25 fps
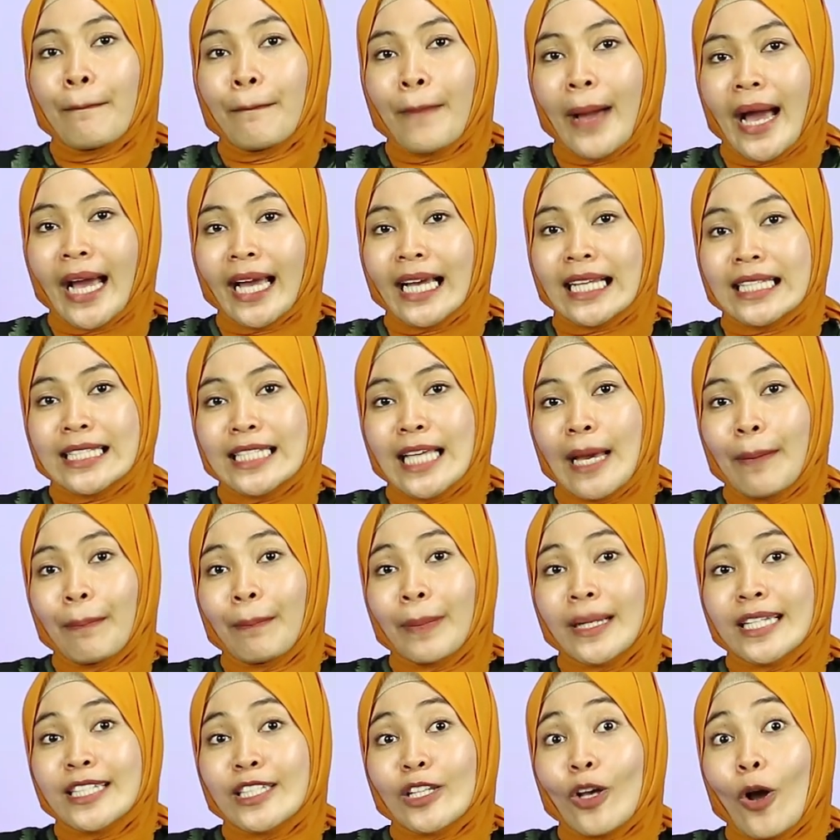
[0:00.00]
paketnya
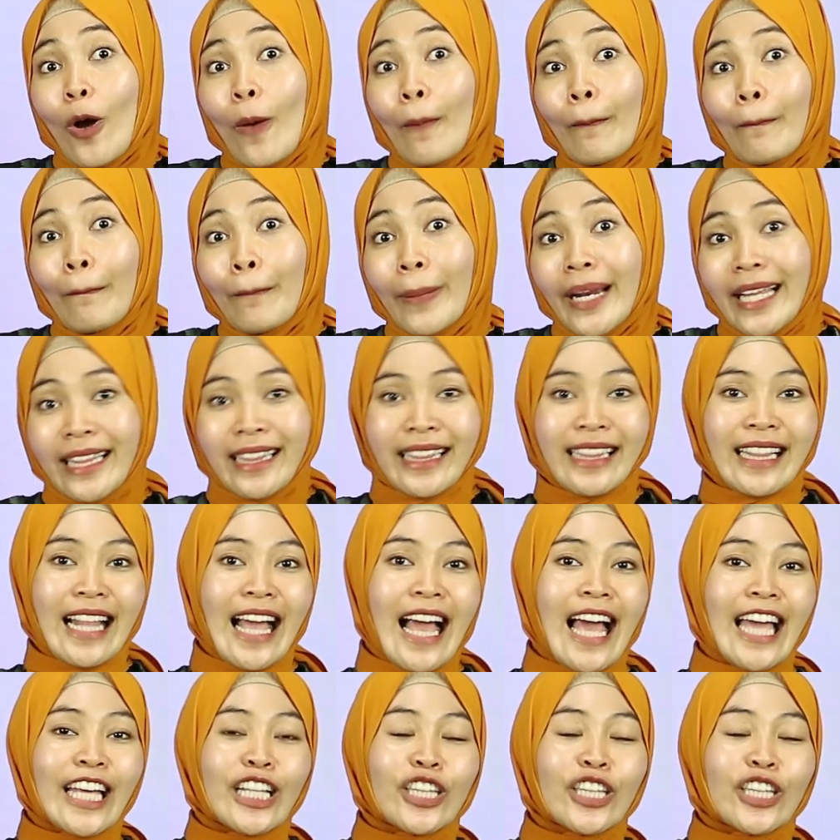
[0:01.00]
plus komplit, nah